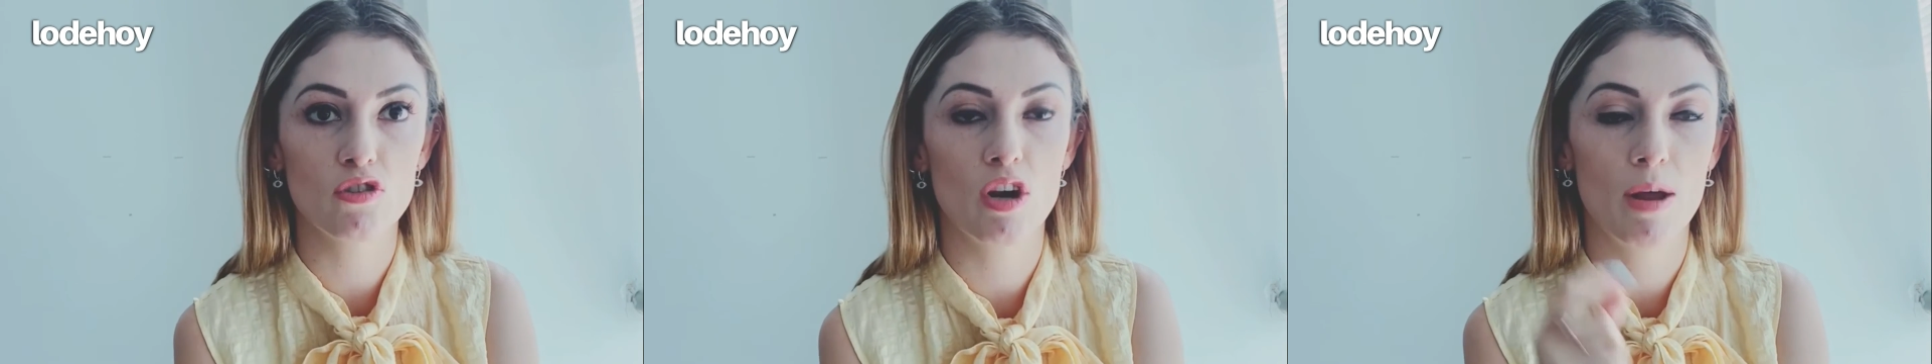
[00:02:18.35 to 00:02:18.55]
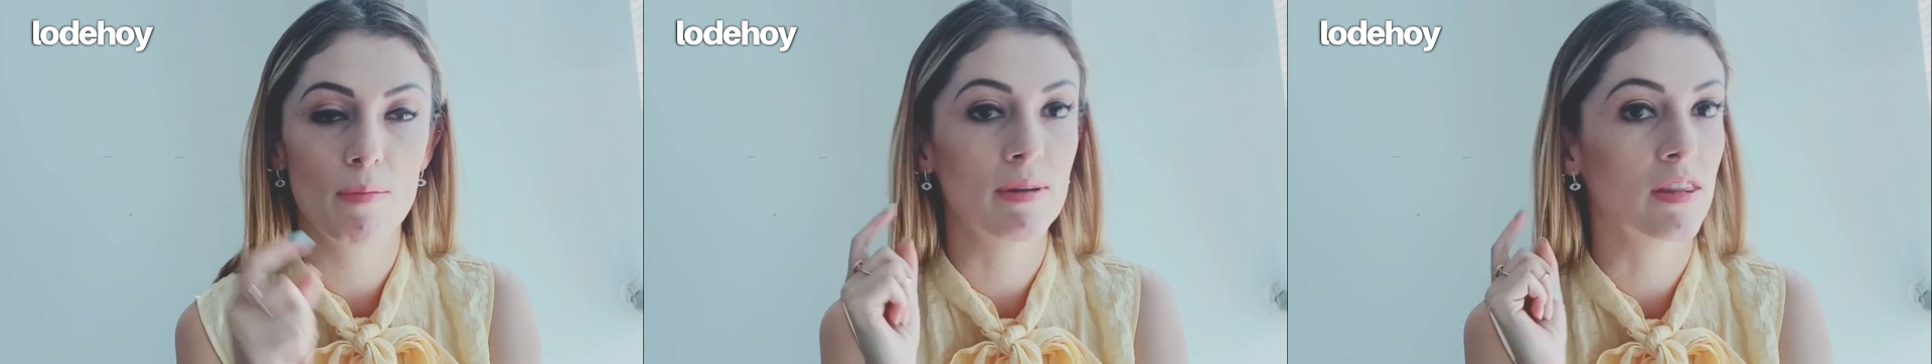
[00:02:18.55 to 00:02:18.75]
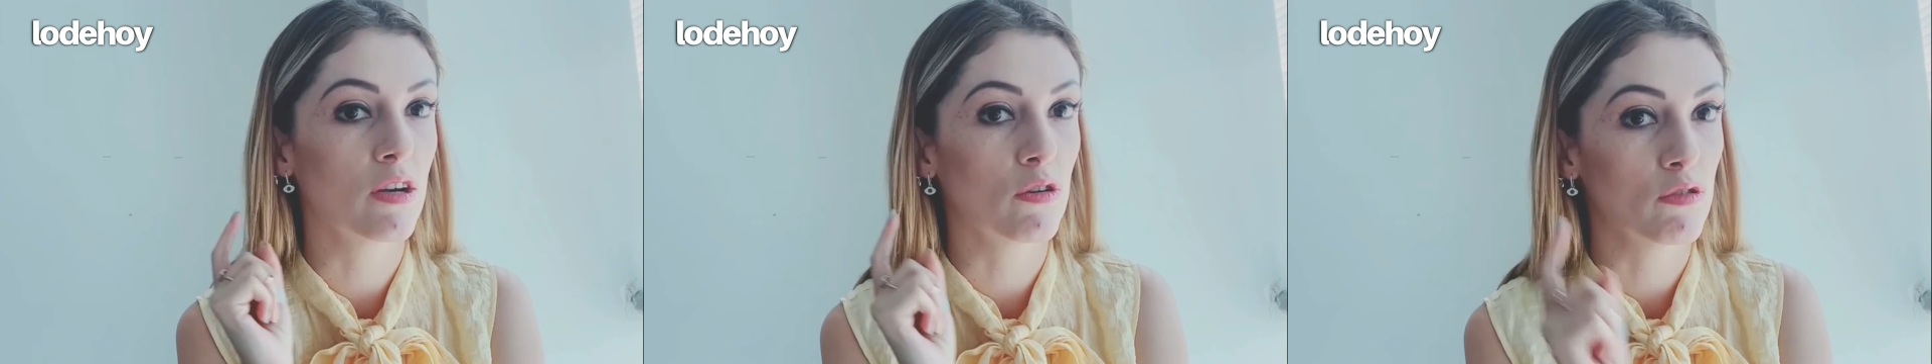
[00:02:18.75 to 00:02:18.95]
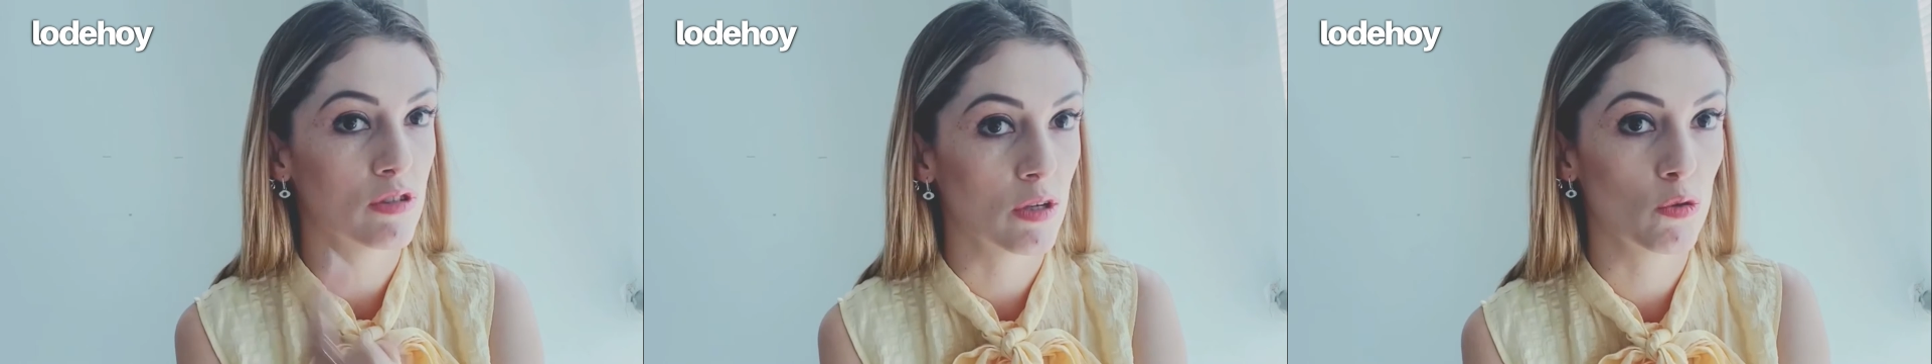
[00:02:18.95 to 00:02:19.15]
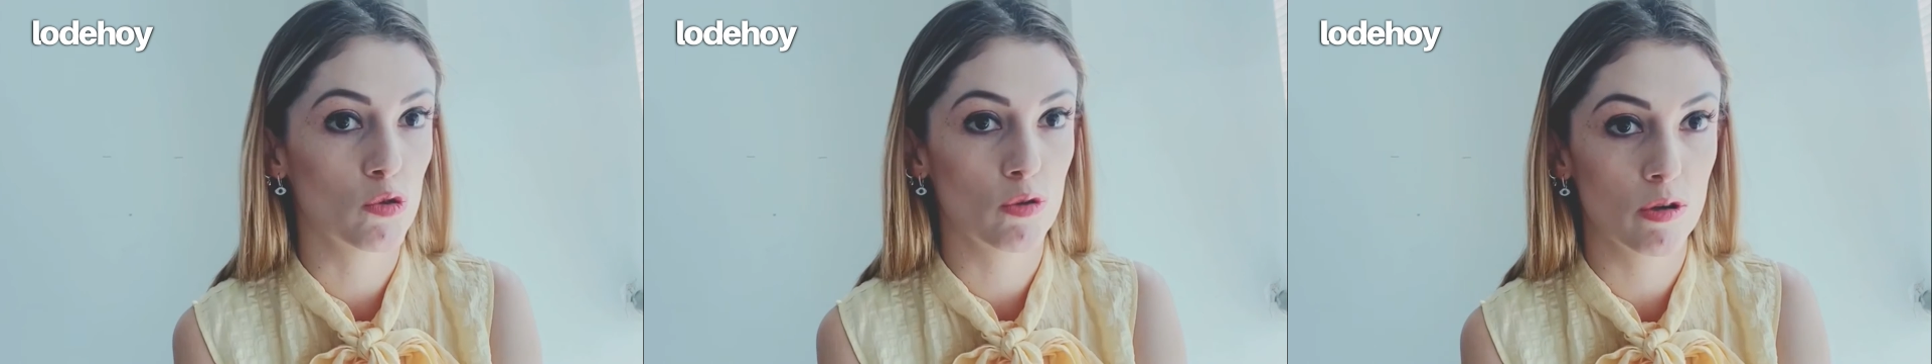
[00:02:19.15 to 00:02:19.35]
solamente con
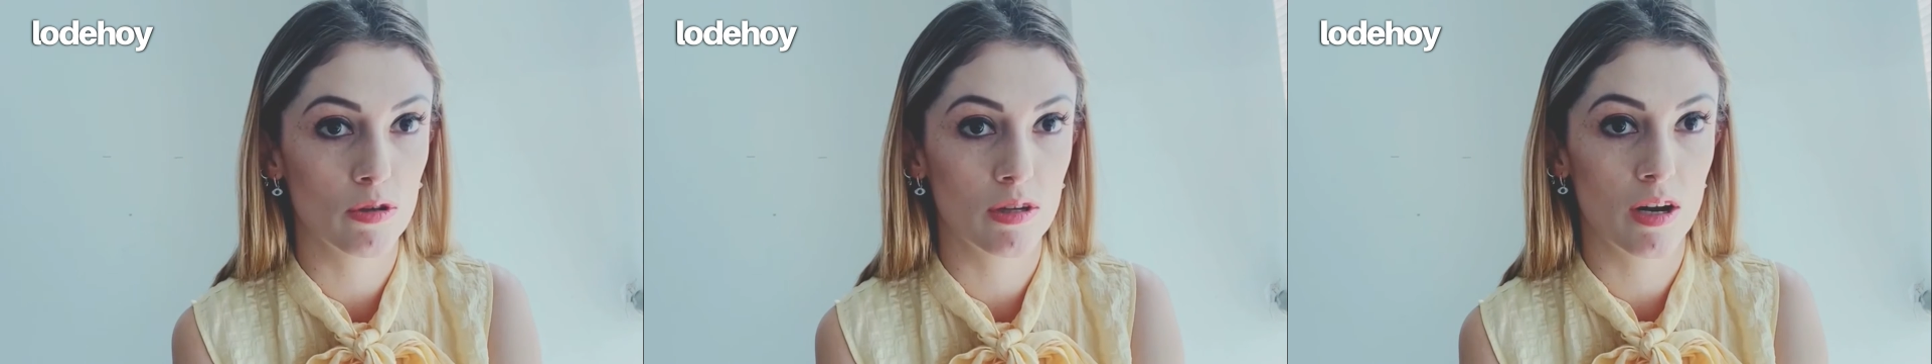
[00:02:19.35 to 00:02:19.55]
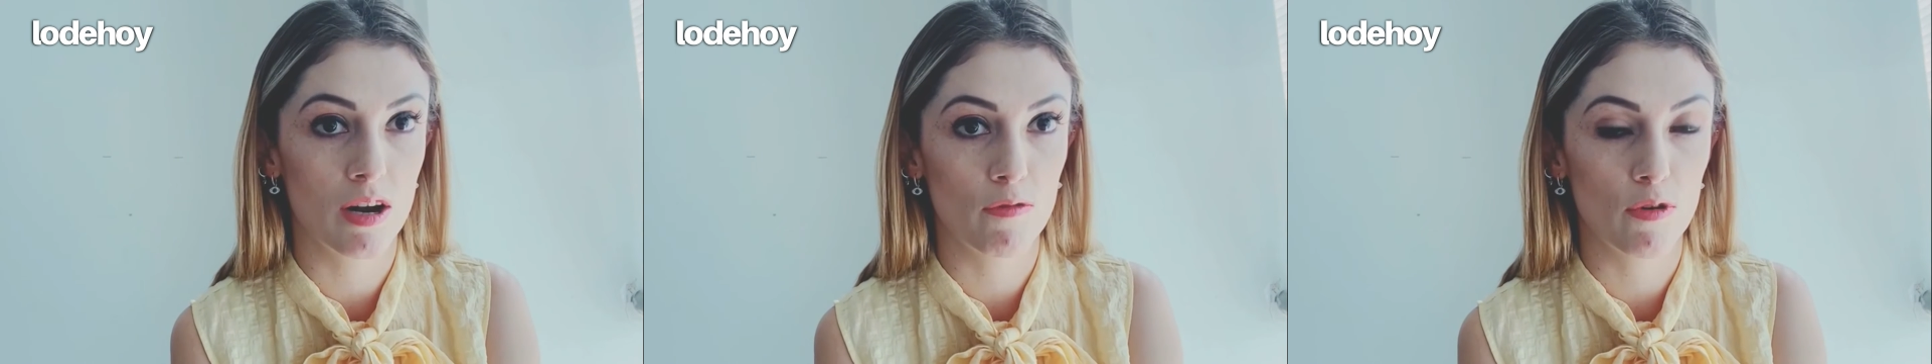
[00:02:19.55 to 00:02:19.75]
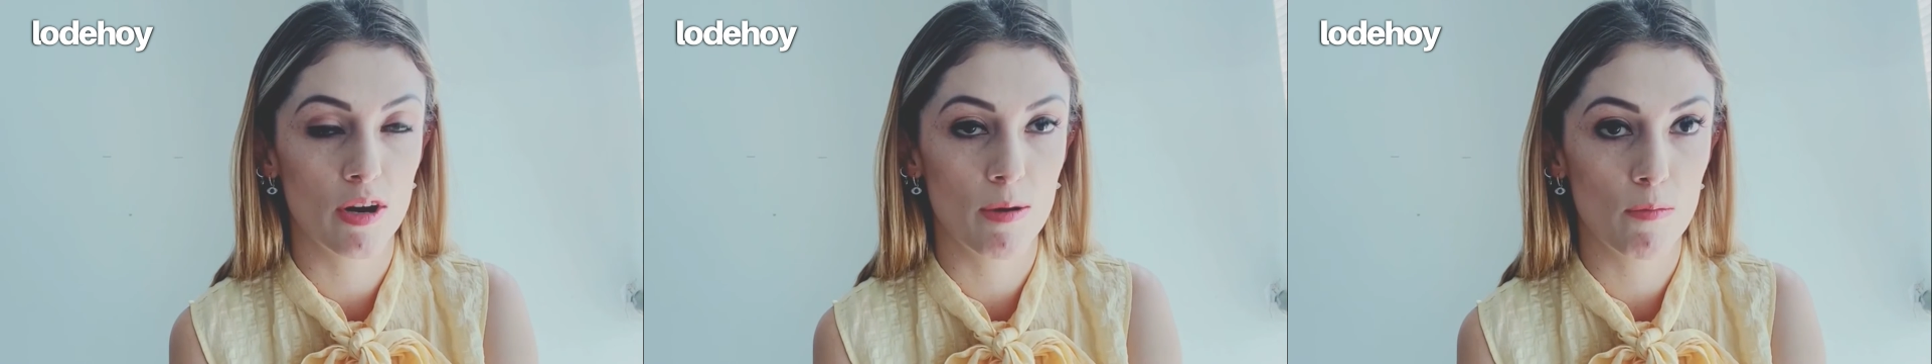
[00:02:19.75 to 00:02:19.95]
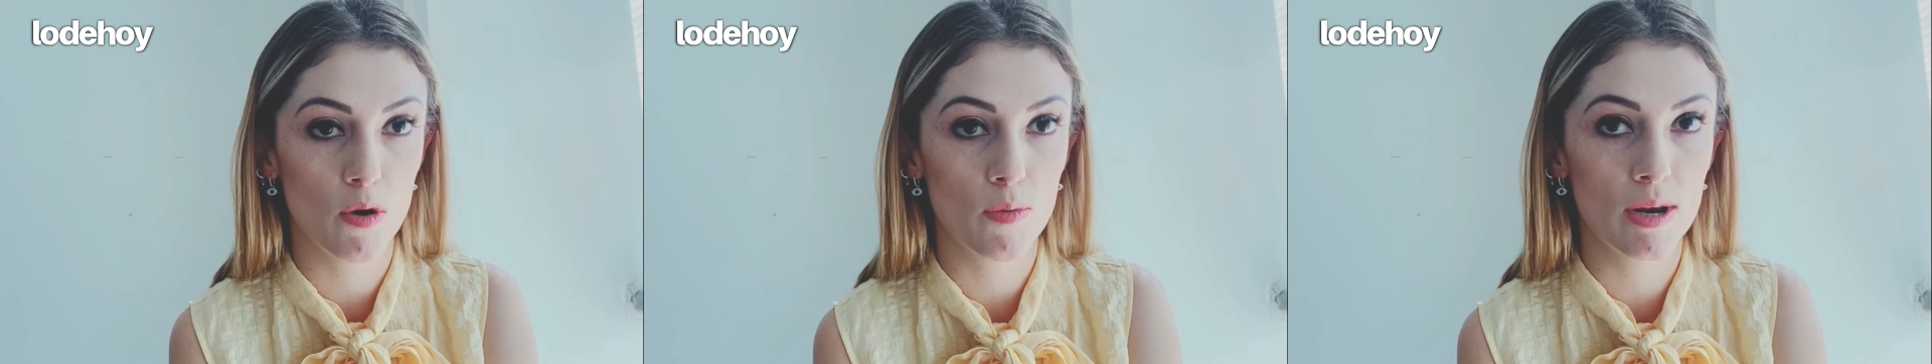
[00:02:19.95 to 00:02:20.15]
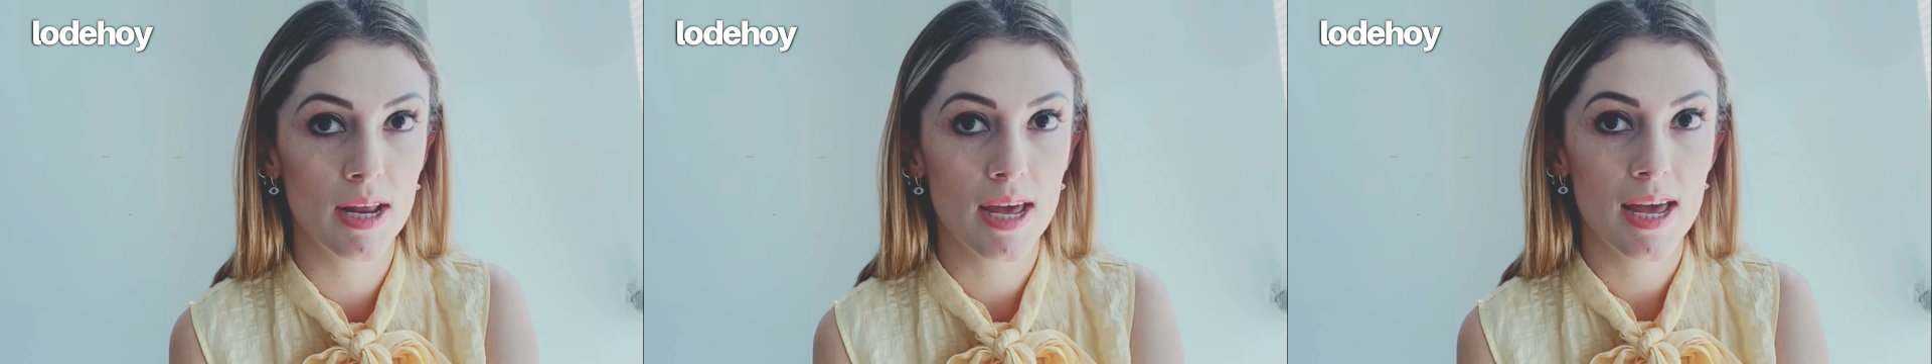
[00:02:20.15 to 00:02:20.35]
ser usuario de telefonía
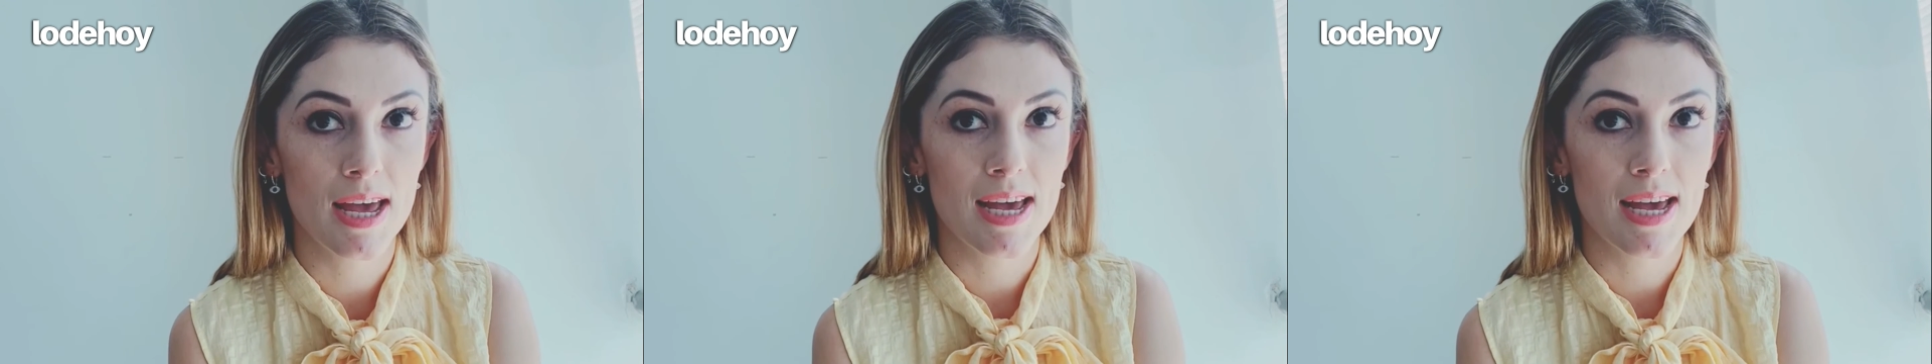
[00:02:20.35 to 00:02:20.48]
móvil